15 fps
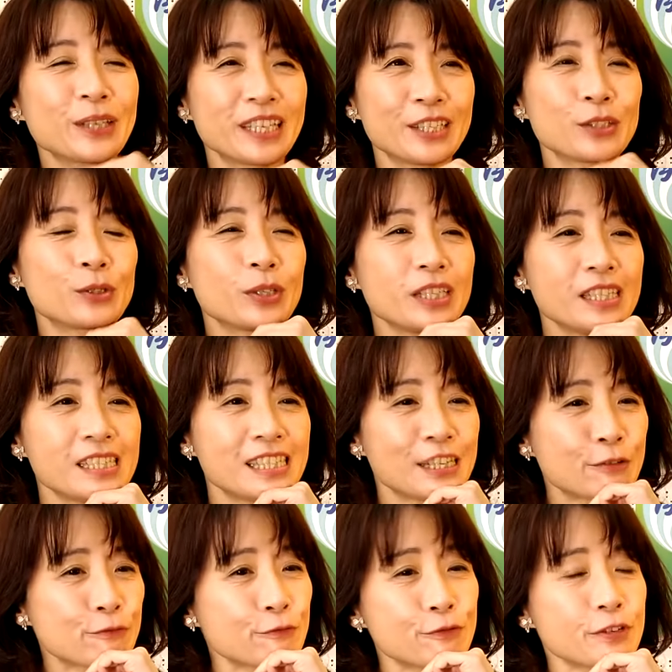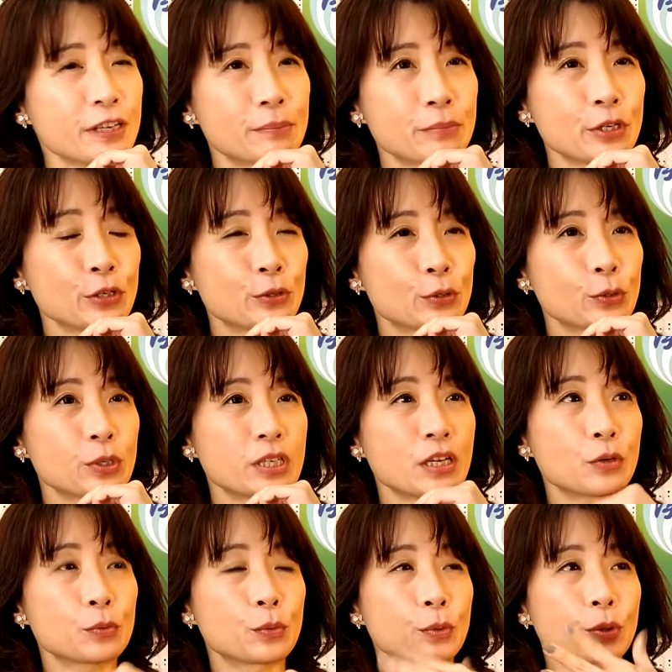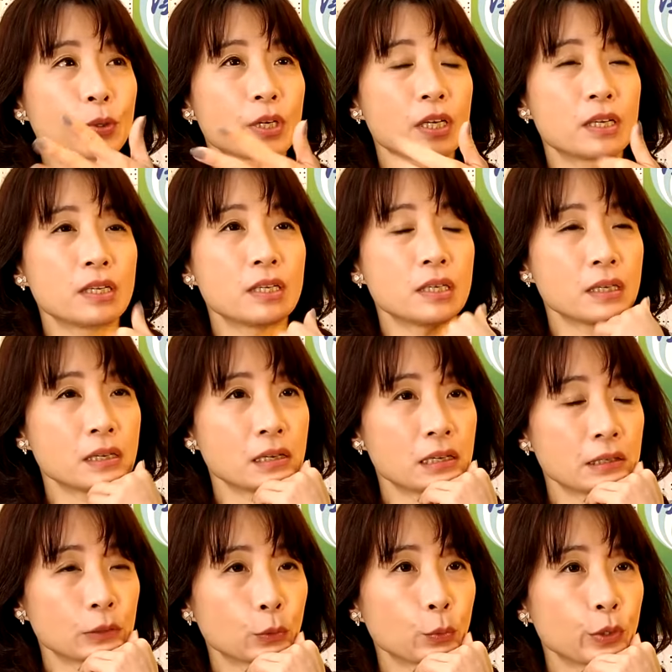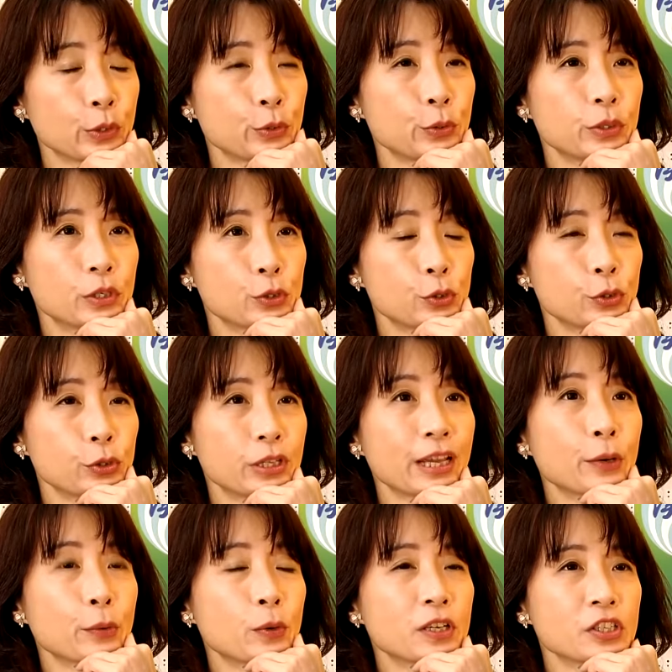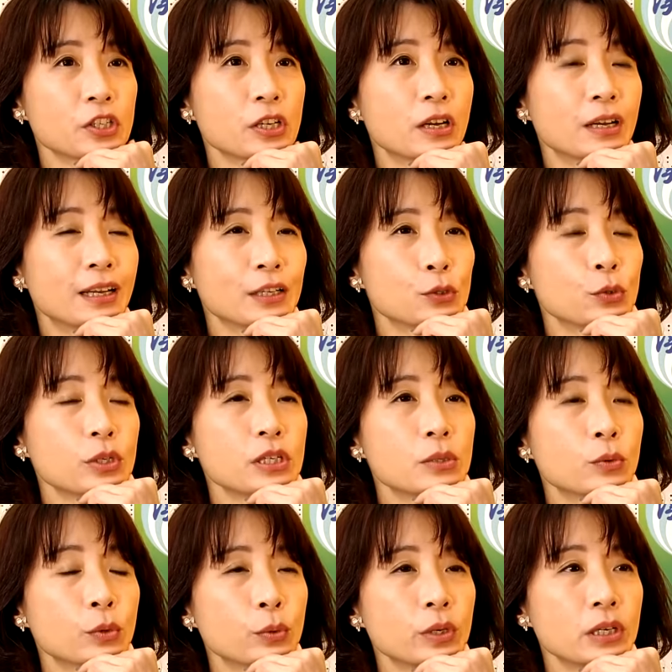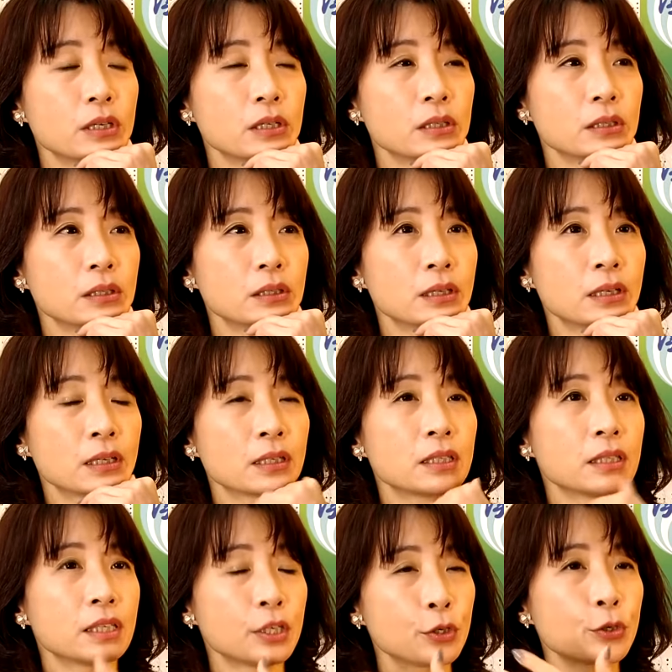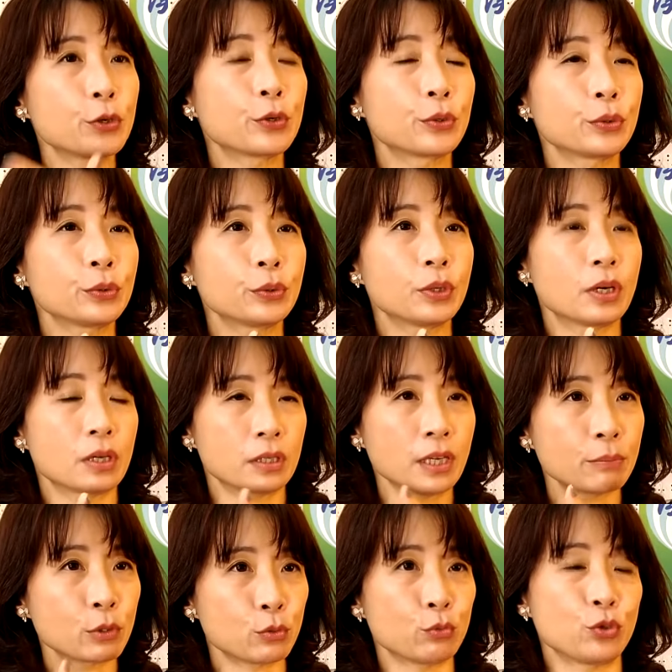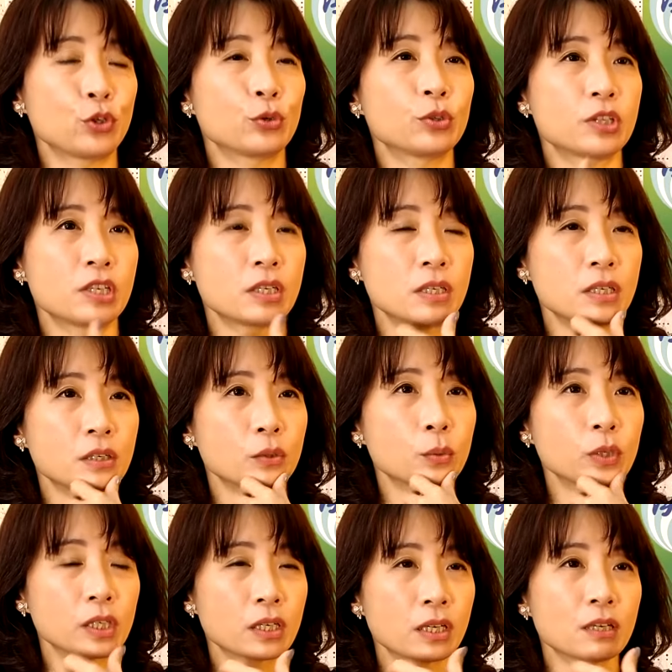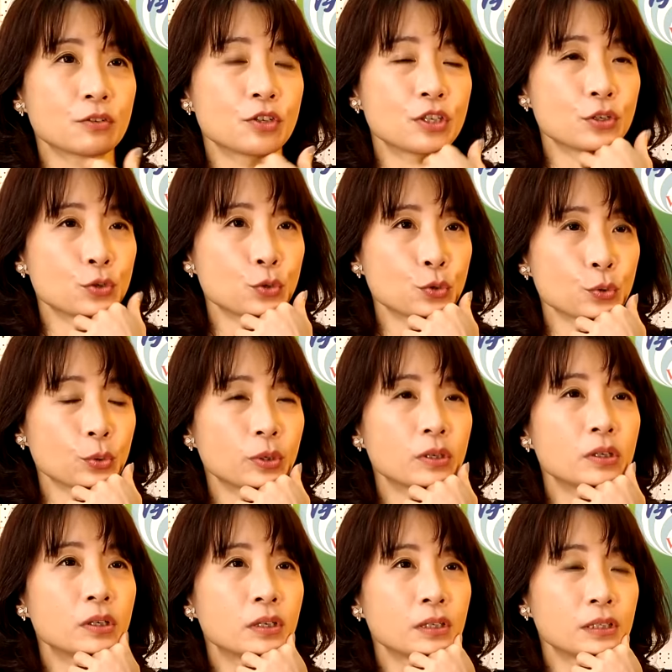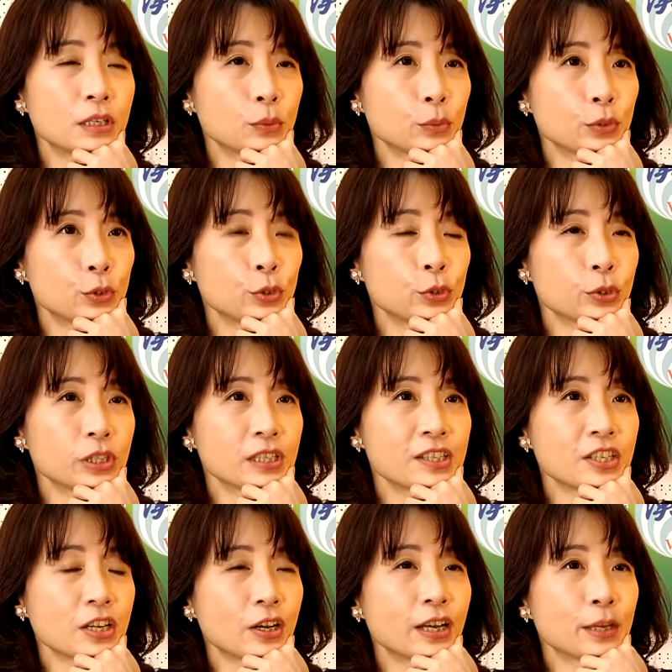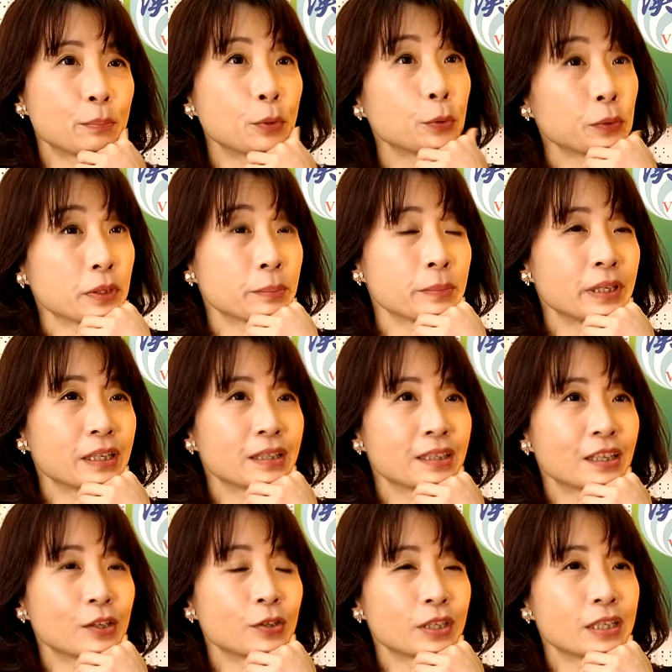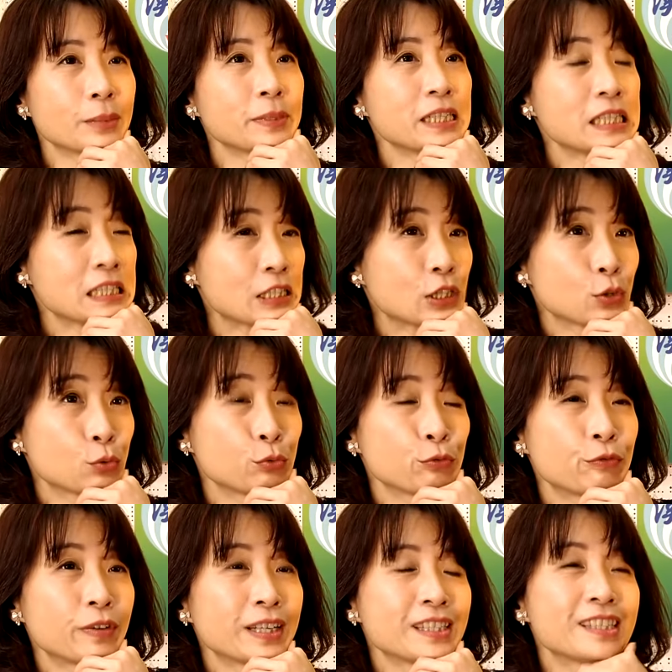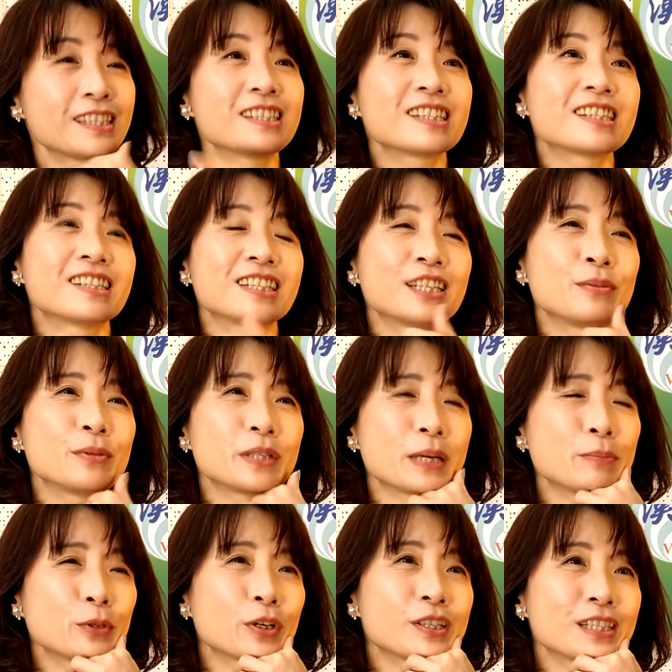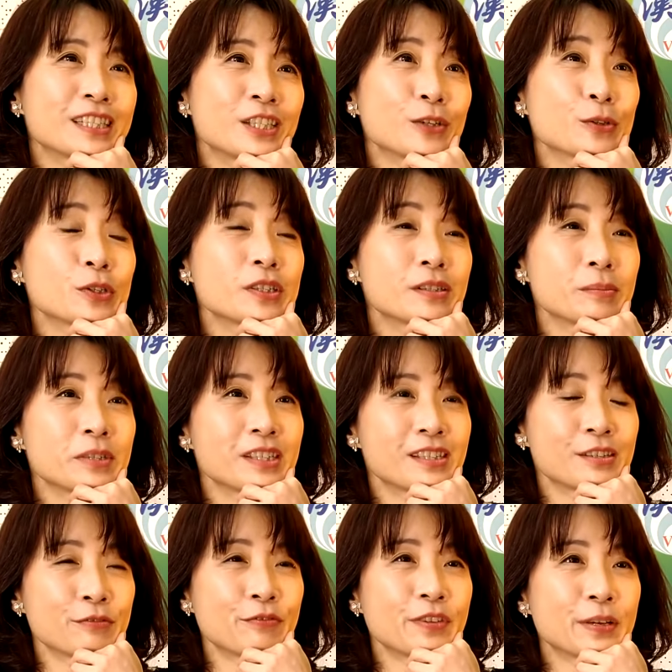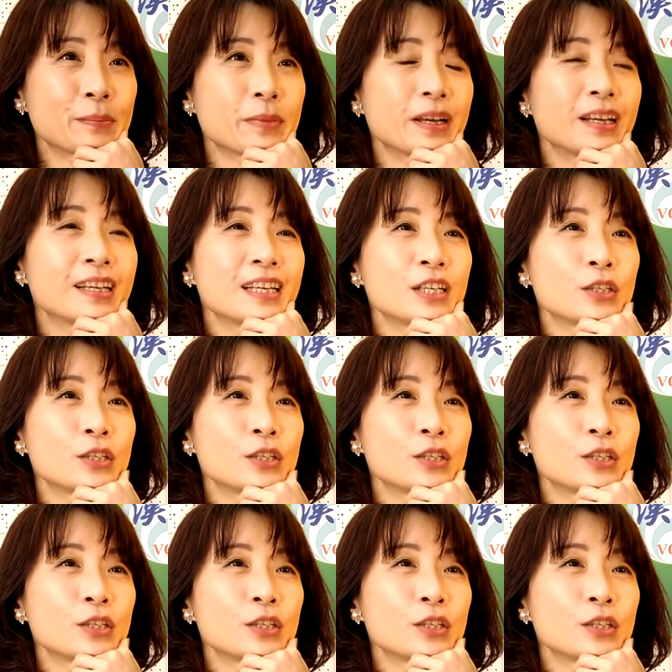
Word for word: 对，所以前夫也没有说让我可以很规律的去探望小孩，所以我会利用呃他们午休的时间，我跟老师说让我去跟小孩碰个面，然后跟他们一起吃午饭。其实这个因为他们都要在教室里面吃饭嘛，